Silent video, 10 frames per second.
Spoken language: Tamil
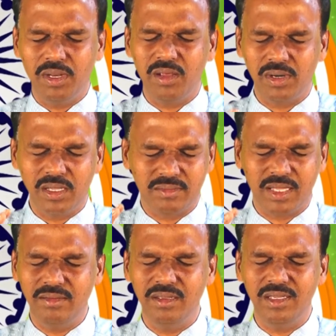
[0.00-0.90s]
அன்று வரை அவர்களை
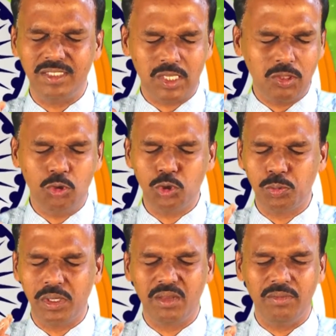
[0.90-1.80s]
தந்து நீ
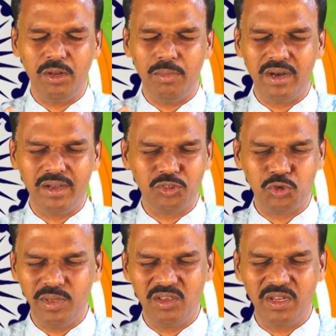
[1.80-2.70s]
சந்தோஷிக்க வேண்டுமா
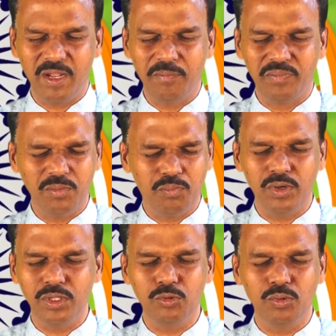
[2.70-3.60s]
நான் செபிக்கிறேன்
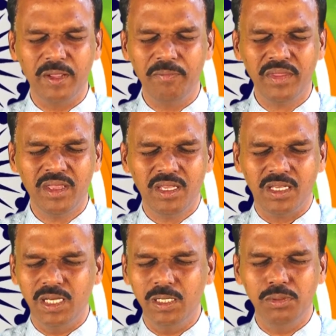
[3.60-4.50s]
இப்பொழுதும் கூட
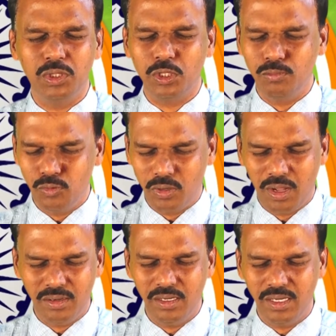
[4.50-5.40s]
எழுபத்தி
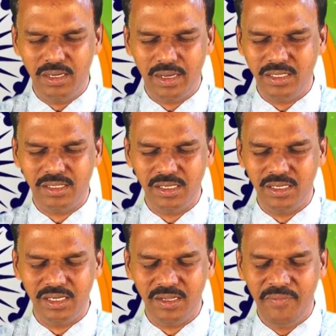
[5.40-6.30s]
மூணு ஆண்டுகள்
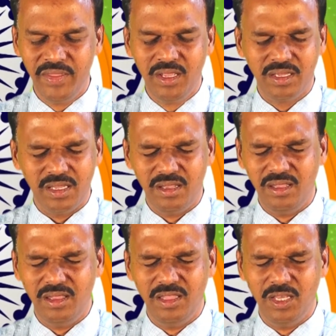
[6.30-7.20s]
ஆயிற்று என்று
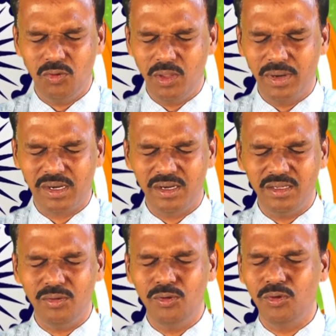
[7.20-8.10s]
இந்திய
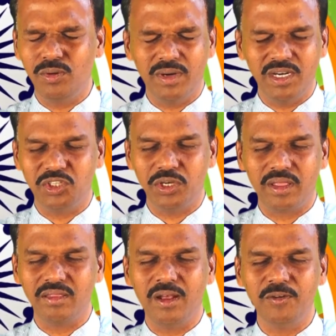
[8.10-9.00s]
குடிமக்கள் எல்லோரும்
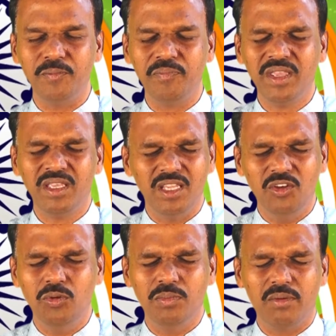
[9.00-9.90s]
மகிழ்ச்சி அடைந்தாலும்
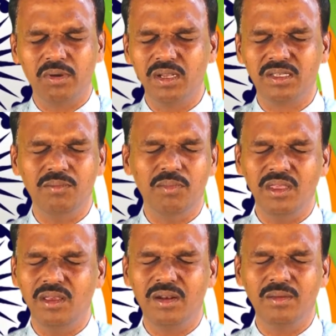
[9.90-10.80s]
இன்னும் அவர்களுக்கு
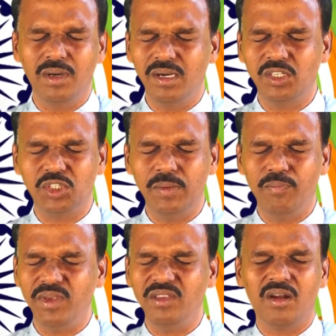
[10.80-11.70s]
மெய்யான மகிழ்ச்சி
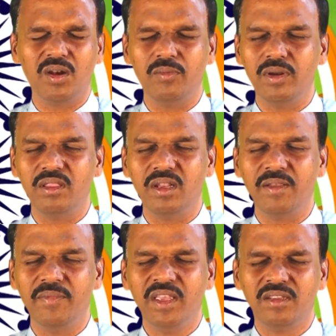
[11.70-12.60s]
மெய்யான
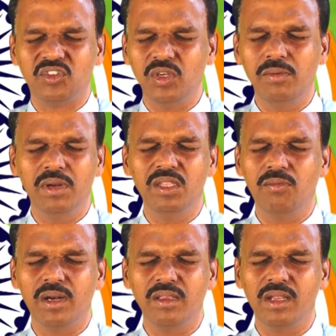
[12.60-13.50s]
விடுதலை
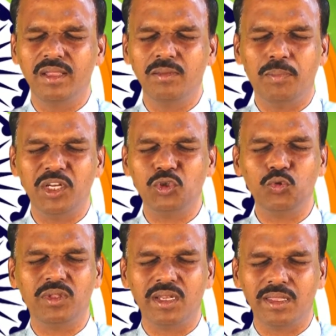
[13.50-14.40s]
சிலுவிலிருந்து வழிகிற அந்த
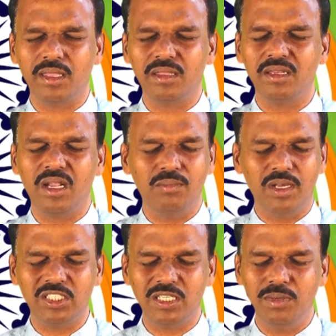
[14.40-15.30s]
பரிசுத்த
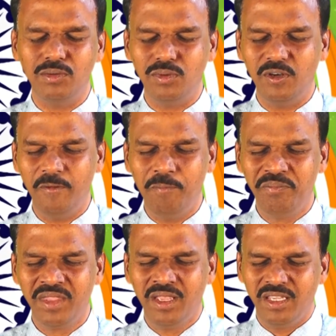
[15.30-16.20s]
இரத்தத்தினால் மாத்திரமே உண்டு
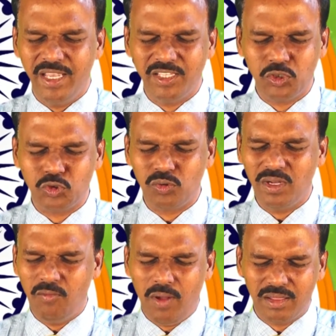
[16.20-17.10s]
இயேசு
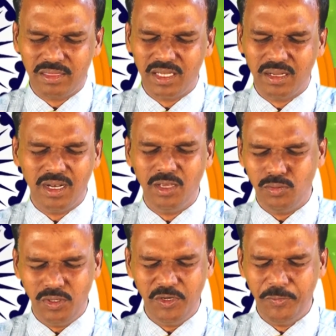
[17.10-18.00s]
சொன்ன
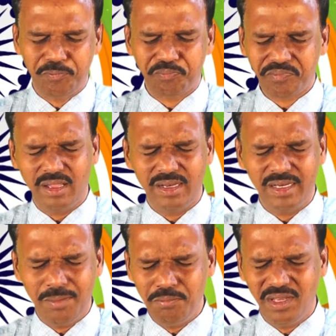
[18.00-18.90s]
வார்த்தையினாலே உண்டு
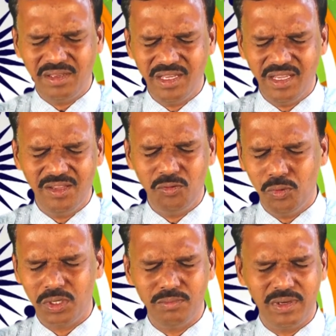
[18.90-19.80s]
அப்படிங்கிறதான நம்பிக்கையை நீ
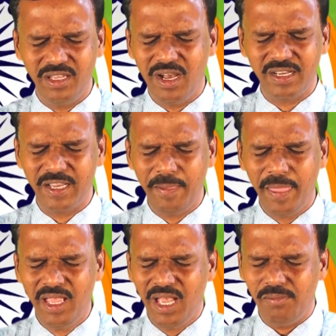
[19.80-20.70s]
ஊட்டும்படியாக
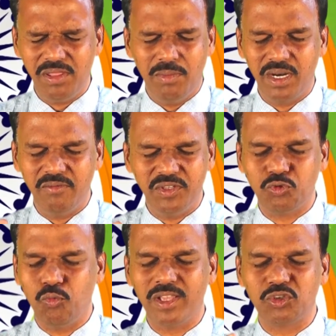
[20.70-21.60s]
அவிதமான
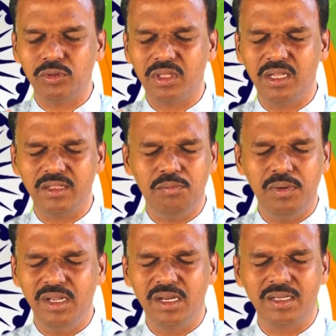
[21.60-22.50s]
விசுவாசத்தில் அந்த
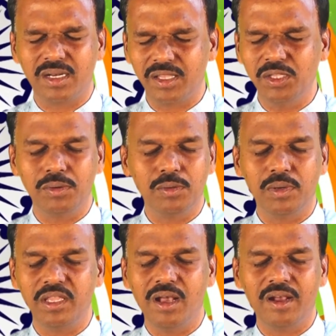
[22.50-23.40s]
பிள்ளைகள் கடந்து
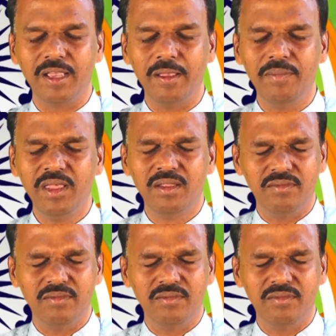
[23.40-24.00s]
வரும்படியாக